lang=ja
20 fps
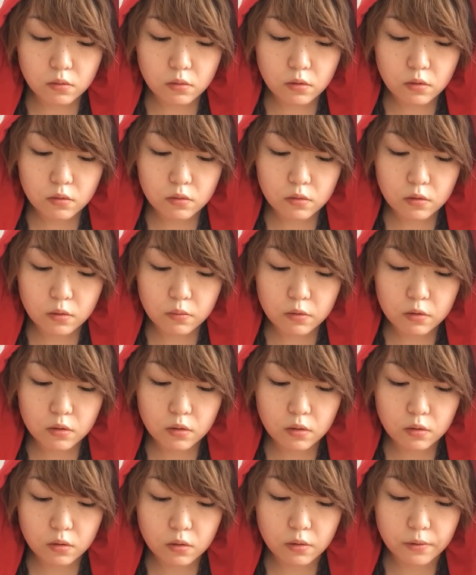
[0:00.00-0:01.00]
に比べ
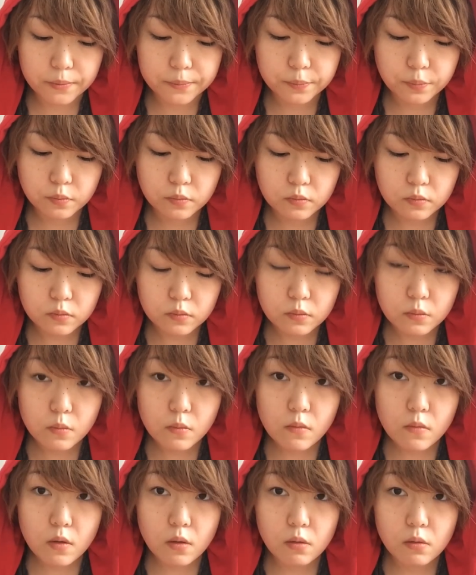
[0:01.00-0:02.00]
たら
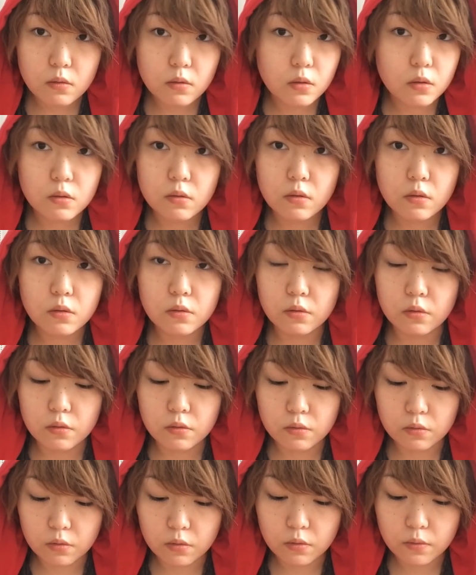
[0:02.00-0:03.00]
全然
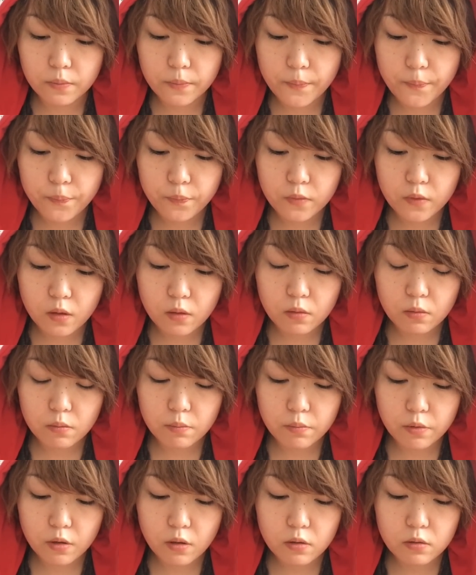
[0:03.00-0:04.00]
ですね
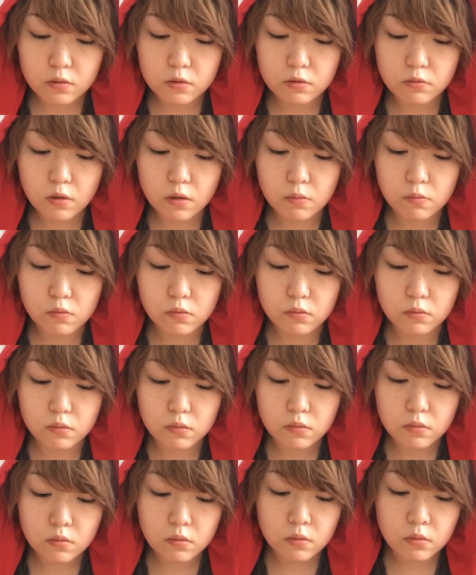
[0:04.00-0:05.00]
ペヤングはもう
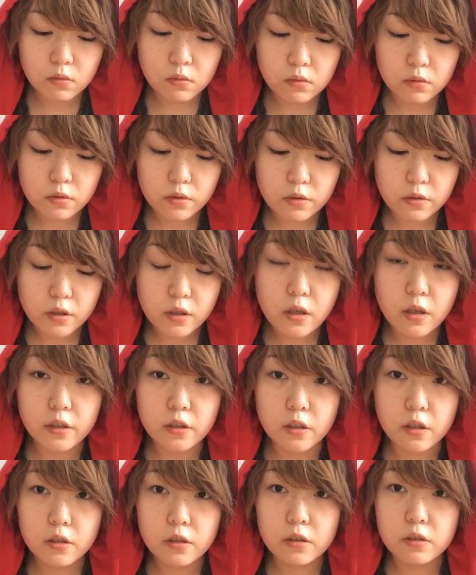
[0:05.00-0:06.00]
次
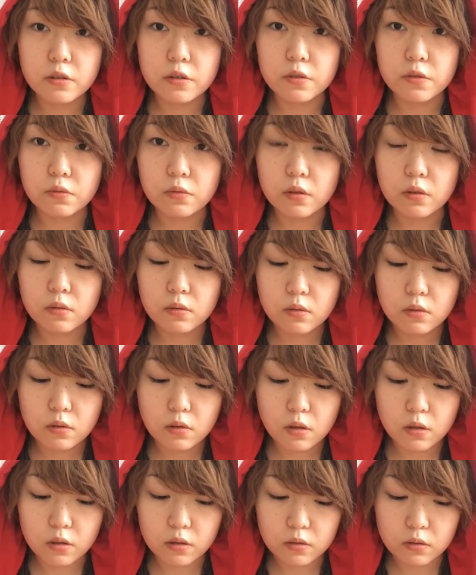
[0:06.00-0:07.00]
がいけないんですよね
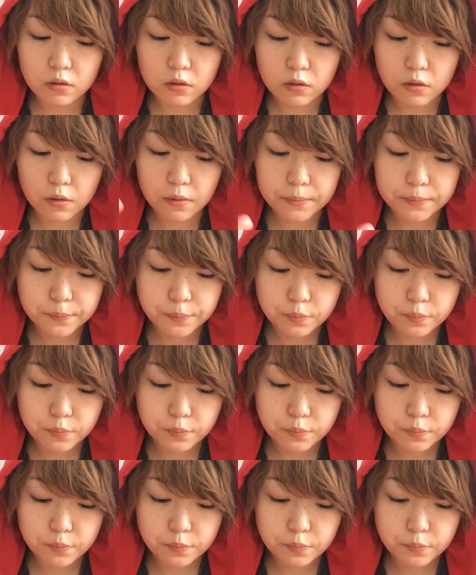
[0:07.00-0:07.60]
辛すぎて